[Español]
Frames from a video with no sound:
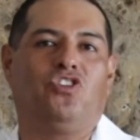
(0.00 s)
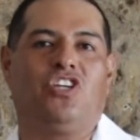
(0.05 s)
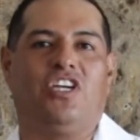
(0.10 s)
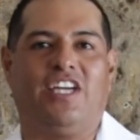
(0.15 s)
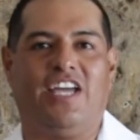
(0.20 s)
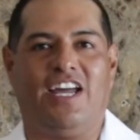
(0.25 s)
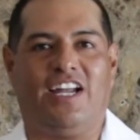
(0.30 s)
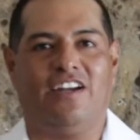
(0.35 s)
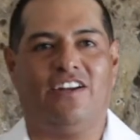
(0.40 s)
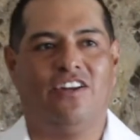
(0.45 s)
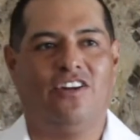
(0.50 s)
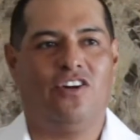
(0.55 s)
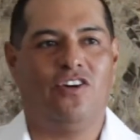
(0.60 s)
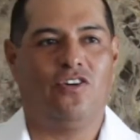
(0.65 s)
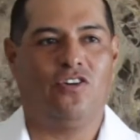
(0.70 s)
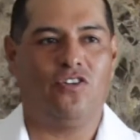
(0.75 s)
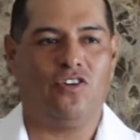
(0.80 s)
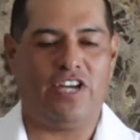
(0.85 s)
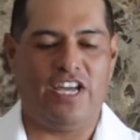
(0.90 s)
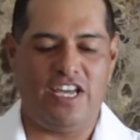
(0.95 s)
chequear,
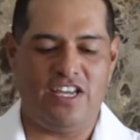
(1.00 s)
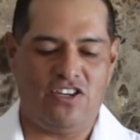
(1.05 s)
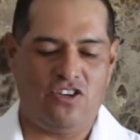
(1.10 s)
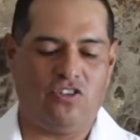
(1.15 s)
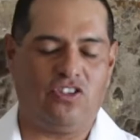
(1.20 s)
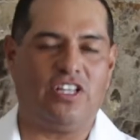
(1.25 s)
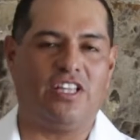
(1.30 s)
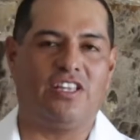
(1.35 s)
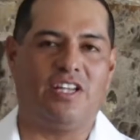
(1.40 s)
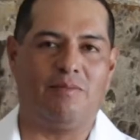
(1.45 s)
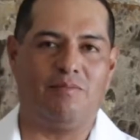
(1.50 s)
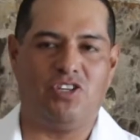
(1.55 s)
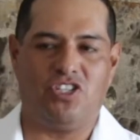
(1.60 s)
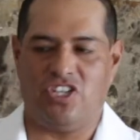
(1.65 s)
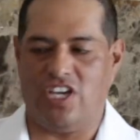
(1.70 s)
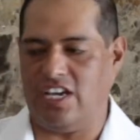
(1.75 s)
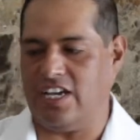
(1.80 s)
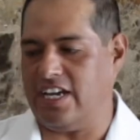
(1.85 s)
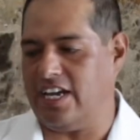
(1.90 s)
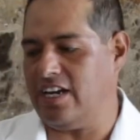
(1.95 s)
¿ok? Yo tendré mi
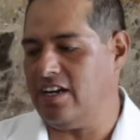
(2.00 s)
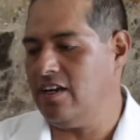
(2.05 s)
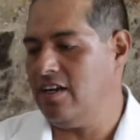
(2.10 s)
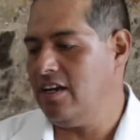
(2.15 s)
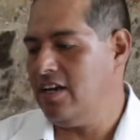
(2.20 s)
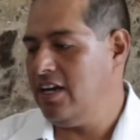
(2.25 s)
shaker.